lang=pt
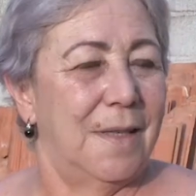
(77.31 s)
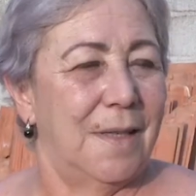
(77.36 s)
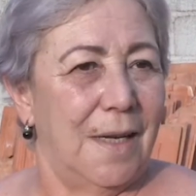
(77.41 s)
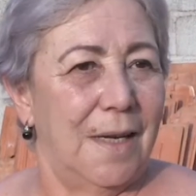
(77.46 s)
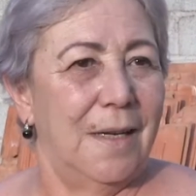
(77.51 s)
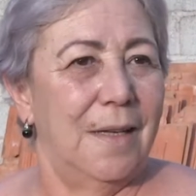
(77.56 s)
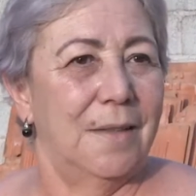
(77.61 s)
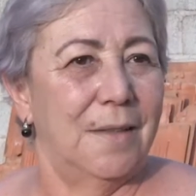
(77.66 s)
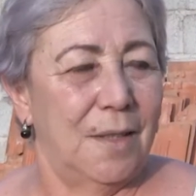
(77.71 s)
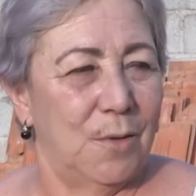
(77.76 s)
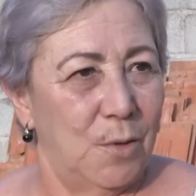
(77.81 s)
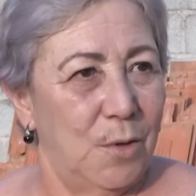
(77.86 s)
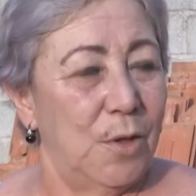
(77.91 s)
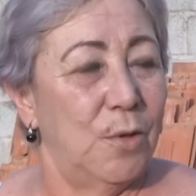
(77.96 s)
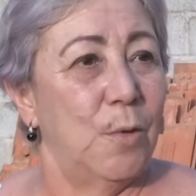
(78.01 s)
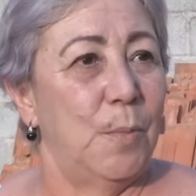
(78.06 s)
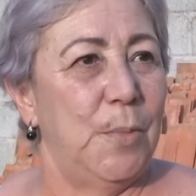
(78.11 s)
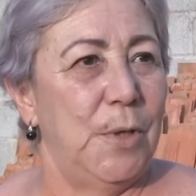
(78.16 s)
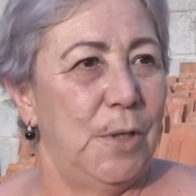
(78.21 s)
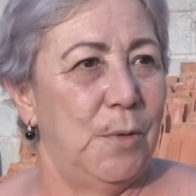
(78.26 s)
Silvia
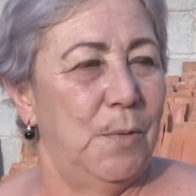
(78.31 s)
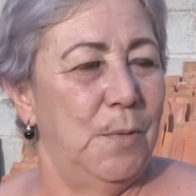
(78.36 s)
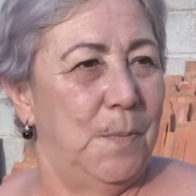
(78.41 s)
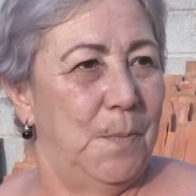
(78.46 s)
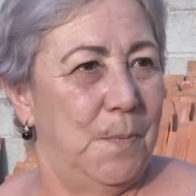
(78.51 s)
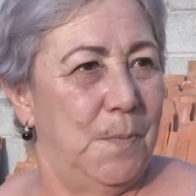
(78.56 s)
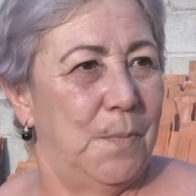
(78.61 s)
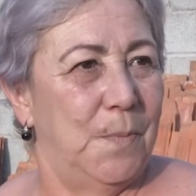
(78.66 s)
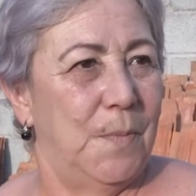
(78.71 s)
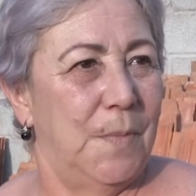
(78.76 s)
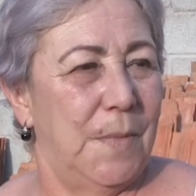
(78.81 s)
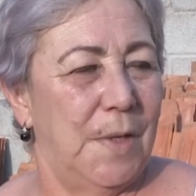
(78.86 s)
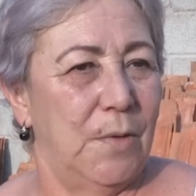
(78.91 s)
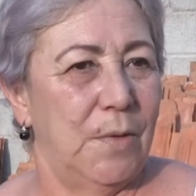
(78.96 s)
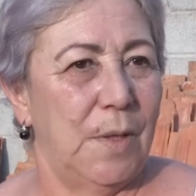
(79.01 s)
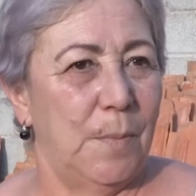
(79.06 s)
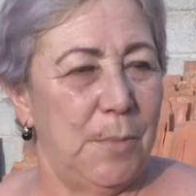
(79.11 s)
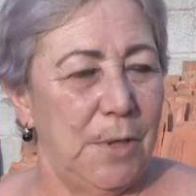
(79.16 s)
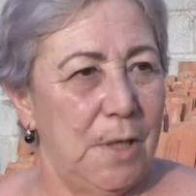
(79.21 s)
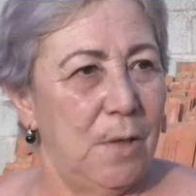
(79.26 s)
tem um comércio
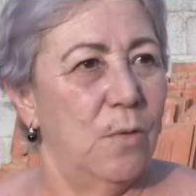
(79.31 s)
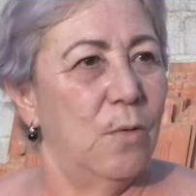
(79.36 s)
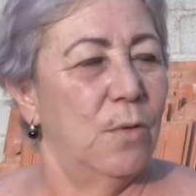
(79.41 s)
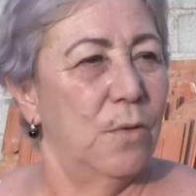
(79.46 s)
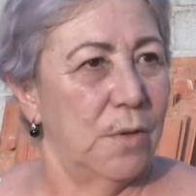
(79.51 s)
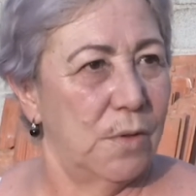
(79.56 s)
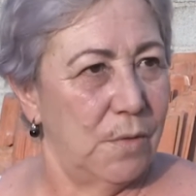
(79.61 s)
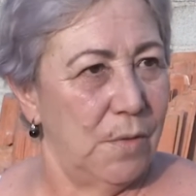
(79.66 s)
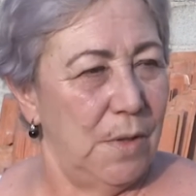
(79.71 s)
às margens do